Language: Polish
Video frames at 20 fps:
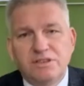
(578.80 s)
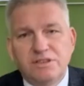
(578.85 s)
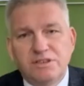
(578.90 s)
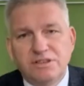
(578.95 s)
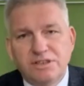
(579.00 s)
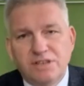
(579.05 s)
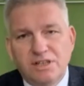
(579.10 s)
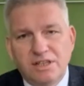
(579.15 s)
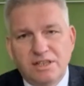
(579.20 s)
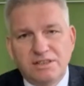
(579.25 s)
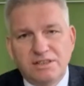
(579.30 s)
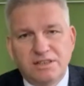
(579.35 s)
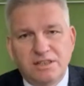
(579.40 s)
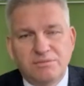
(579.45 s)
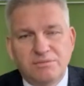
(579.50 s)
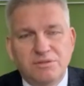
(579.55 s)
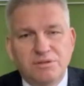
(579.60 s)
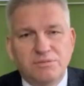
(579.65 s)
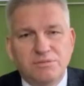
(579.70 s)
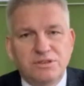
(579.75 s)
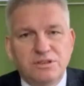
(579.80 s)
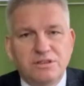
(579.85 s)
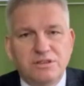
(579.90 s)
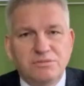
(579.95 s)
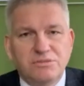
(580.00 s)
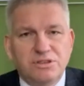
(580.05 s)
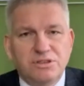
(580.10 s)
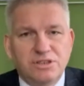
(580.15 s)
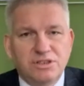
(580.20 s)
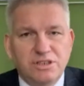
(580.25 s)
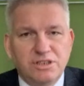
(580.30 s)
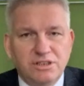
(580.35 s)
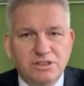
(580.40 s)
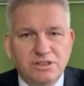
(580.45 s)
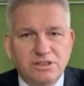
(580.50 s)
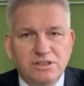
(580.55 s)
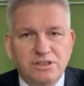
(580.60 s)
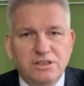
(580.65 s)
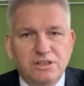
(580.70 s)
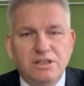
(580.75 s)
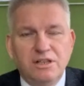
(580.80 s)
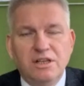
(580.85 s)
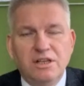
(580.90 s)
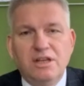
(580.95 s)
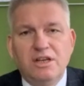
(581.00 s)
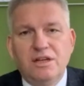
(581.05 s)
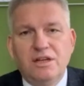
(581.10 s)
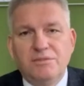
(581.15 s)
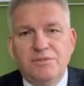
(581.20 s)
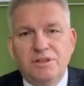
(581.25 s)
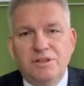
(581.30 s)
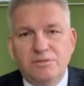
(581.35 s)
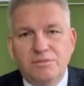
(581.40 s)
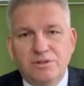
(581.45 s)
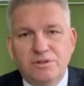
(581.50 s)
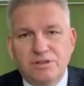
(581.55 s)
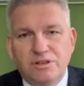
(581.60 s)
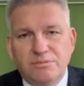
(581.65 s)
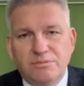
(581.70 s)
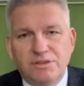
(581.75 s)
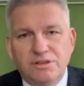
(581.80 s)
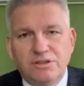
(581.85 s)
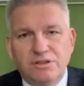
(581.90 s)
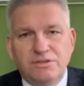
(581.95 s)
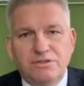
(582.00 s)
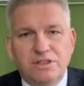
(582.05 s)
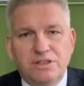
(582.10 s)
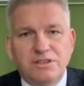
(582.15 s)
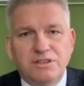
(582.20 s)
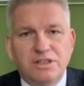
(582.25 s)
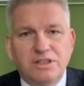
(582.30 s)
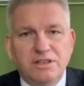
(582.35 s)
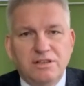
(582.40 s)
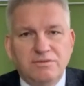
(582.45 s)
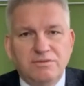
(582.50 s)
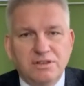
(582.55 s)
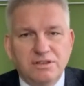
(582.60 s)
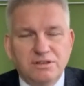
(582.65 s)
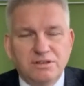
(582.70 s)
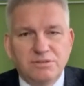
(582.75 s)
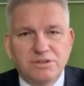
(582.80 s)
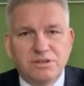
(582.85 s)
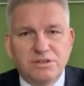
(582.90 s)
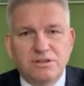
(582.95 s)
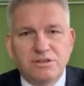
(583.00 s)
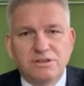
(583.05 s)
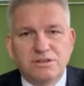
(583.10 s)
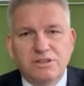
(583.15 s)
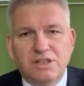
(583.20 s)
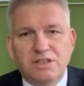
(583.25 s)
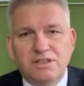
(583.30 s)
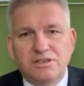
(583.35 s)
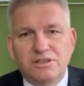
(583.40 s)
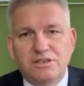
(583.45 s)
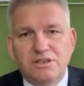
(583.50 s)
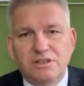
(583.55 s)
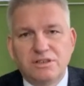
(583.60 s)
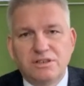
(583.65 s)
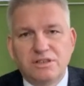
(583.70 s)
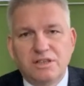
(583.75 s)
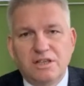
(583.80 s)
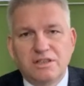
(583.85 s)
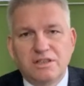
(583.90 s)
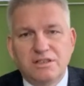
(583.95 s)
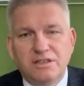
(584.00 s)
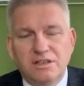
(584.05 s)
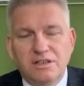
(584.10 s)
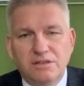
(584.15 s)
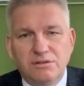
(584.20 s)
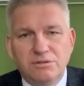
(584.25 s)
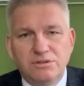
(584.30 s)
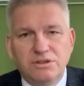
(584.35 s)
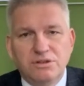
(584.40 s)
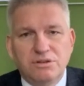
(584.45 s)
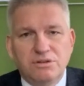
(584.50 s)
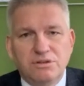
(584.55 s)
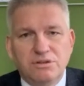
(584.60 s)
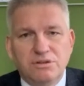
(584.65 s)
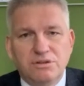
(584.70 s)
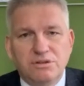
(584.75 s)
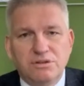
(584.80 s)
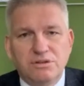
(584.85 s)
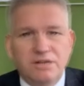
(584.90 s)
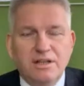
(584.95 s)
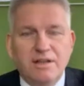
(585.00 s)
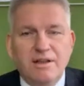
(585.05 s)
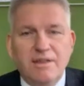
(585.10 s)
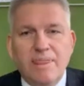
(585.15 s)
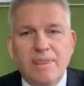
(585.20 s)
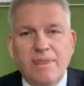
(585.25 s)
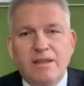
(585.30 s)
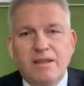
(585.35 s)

20 lat zajmują się tym, 30 mają ogromne doświadczenie, wiedzą co to znaczy. Jak to tylko przez 30